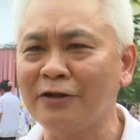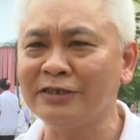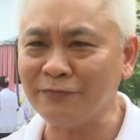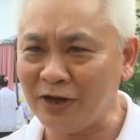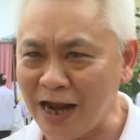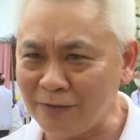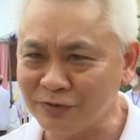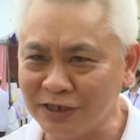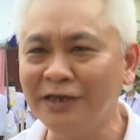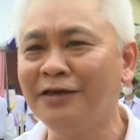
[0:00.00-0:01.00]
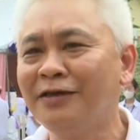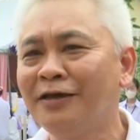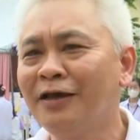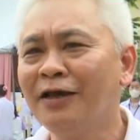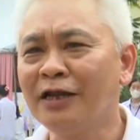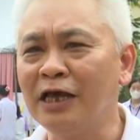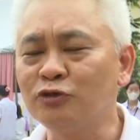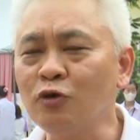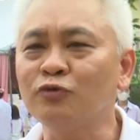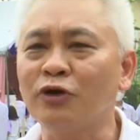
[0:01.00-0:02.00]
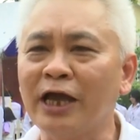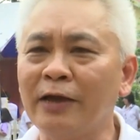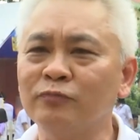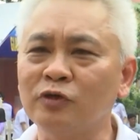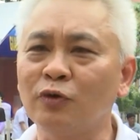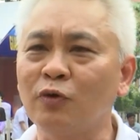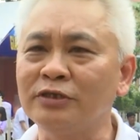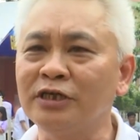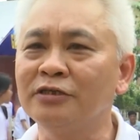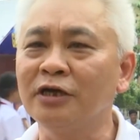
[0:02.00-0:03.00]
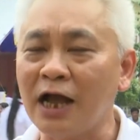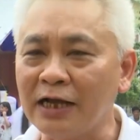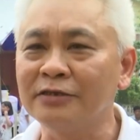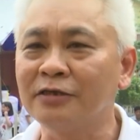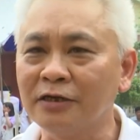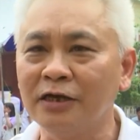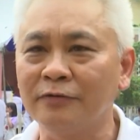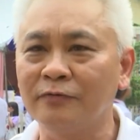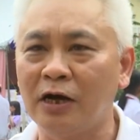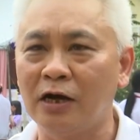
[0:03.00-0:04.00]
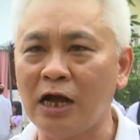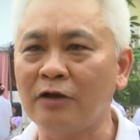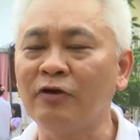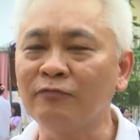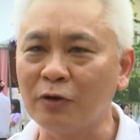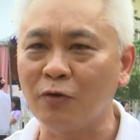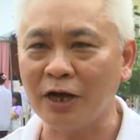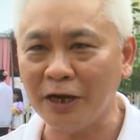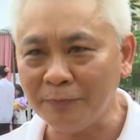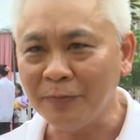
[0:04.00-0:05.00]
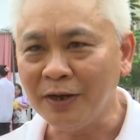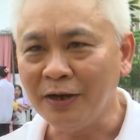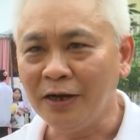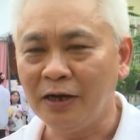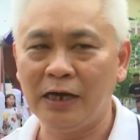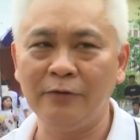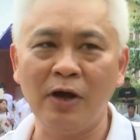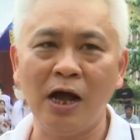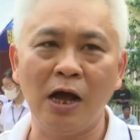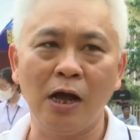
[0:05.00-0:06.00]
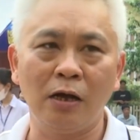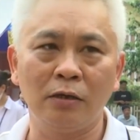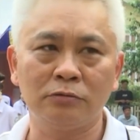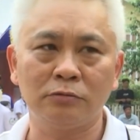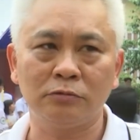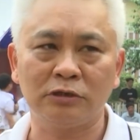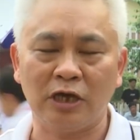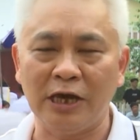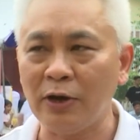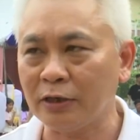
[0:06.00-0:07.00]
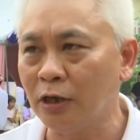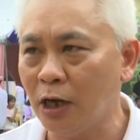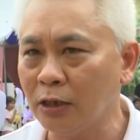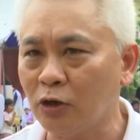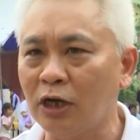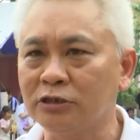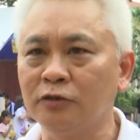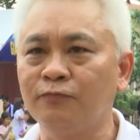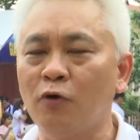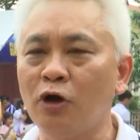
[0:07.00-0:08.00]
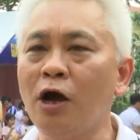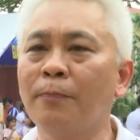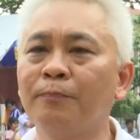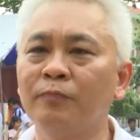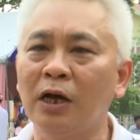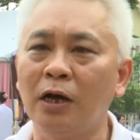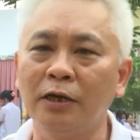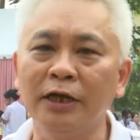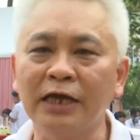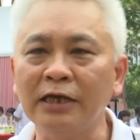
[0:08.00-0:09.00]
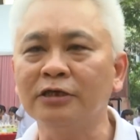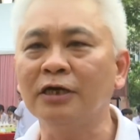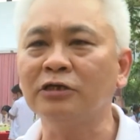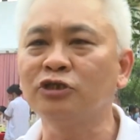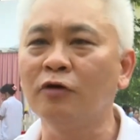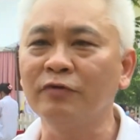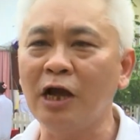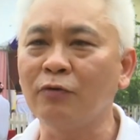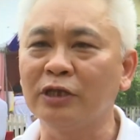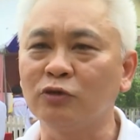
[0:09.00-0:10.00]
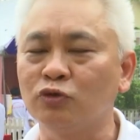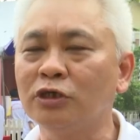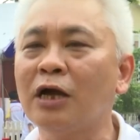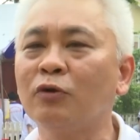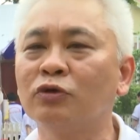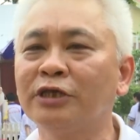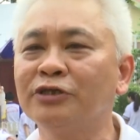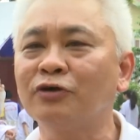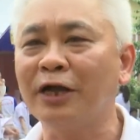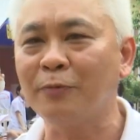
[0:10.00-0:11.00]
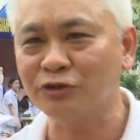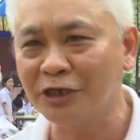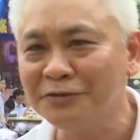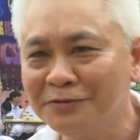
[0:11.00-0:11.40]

An sẽ phải làm gì để giúp cho các em trong cái quá trình thực hành, thực hiện và các cái phần việc của các em. Đấy, và kế hoạch nữa đó là sự phối hợp liên kết giữa các trường với nhau để tổ chức các cuộc thi cho các em học sinh.